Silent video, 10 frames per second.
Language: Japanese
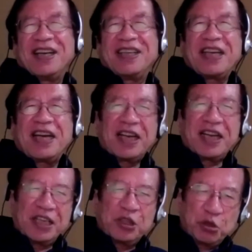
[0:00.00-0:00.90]
だか
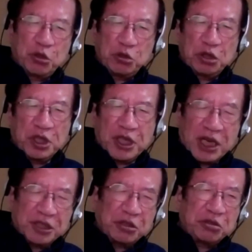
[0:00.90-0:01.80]
ら、人より
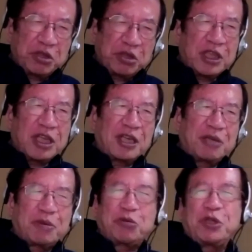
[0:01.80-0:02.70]
か優れてなけれ
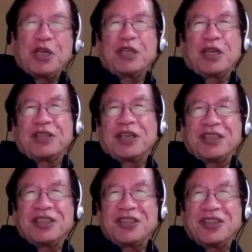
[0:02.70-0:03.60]
ば取り柄にならないんで
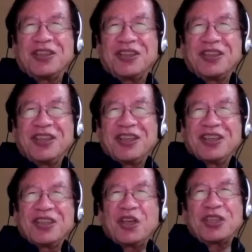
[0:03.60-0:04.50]
すよ。そ、ん
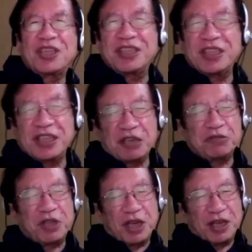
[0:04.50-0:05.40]
なことは全然なく
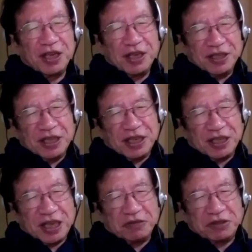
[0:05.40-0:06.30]
て、なんか
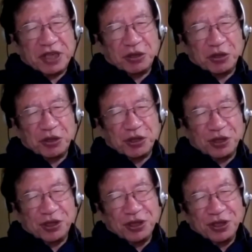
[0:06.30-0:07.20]
ナイフで
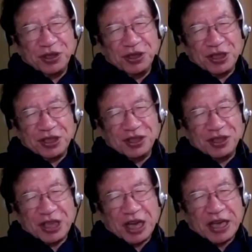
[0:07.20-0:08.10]
こう、あ
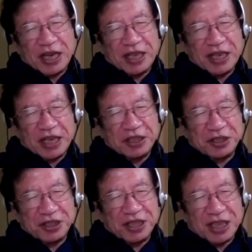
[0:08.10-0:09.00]
の、竹かなんか
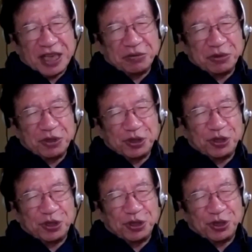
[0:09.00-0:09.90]
削って細工物を
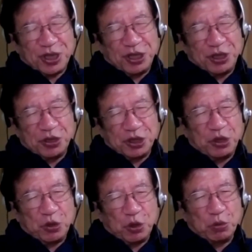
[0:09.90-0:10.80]
作る。それは非常に
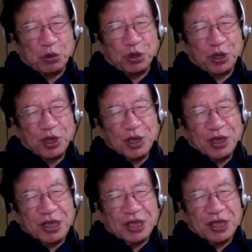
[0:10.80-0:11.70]
ひどいもの、
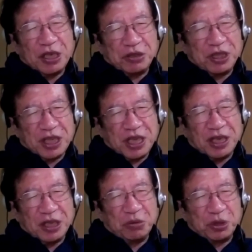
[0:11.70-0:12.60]
いい作品じゃない
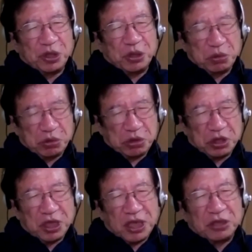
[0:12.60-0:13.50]
けども、自分と
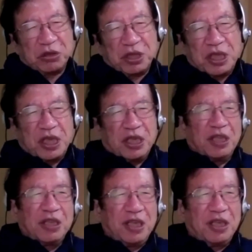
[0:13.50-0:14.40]
してはそれでいい、
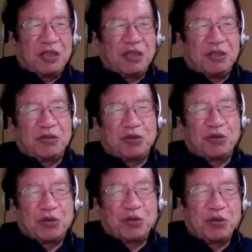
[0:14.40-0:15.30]
いいっていうの、
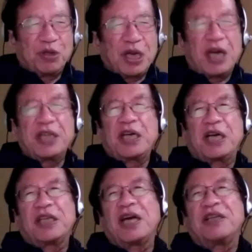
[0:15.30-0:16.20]
こう、概念が
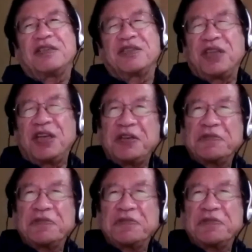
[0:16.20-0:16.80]
ないんですね。